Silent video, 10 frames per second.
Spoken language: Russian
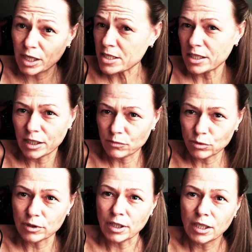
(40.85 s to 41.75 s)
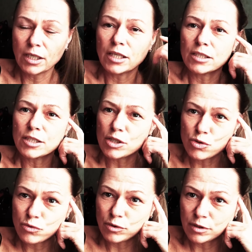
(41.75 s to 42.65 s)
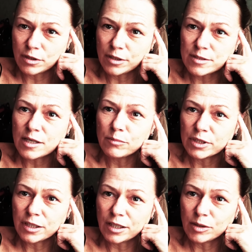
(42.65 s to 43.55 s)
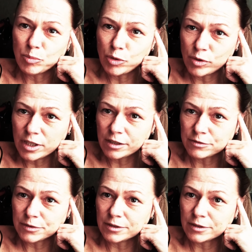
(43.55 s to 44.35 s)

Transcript: Если кого интересуют заработки блогеров,